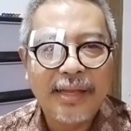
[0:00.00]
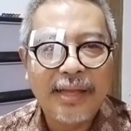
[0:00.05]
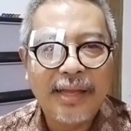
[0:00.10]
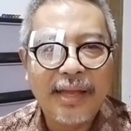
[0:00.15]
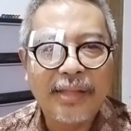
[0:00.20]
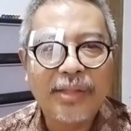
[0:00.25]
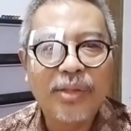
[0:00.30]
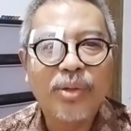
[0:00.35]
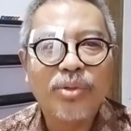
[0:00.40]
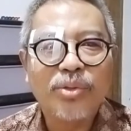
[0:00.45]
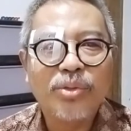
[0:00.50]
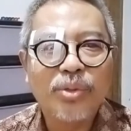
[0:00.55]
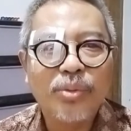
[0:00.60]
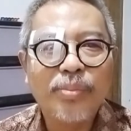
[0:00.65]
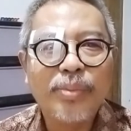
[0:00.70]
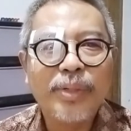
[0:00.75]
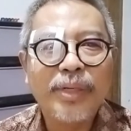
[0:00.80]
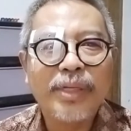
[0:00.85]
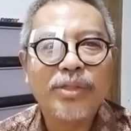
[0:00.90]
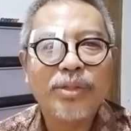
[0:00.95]
atau
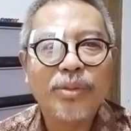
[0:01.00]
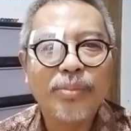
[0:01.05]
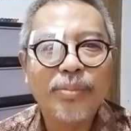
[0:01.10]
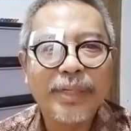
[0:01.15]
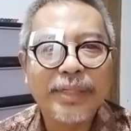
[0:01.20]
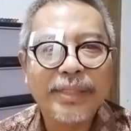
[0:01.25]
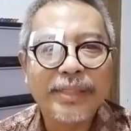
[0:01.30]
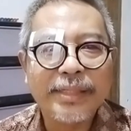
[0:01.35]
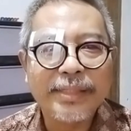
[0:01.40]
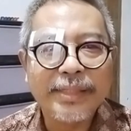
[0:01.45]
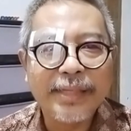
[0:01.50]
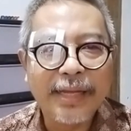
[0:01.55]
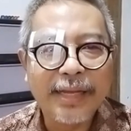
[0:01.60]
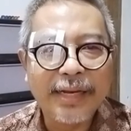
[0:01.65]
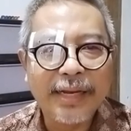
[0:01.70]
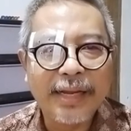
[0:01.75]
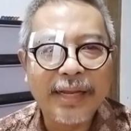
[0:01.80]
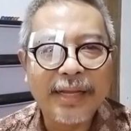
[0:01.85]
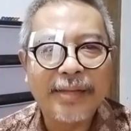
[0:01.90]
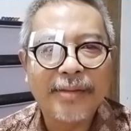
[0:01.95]
sumber-sumber
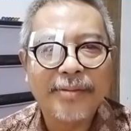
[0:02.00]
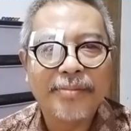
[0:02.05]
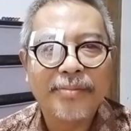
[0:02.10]
sejarah.